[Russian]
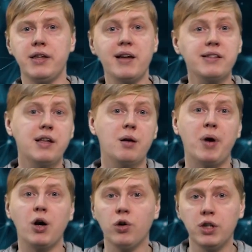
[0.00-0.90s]
ясная
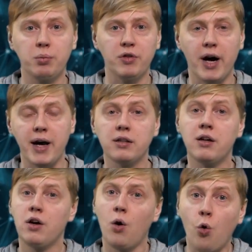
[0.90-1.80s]
погода бывает
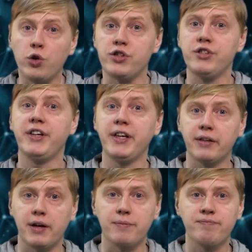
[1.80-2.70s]
очень
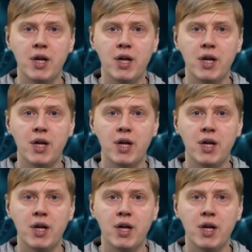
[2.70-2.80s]
редко –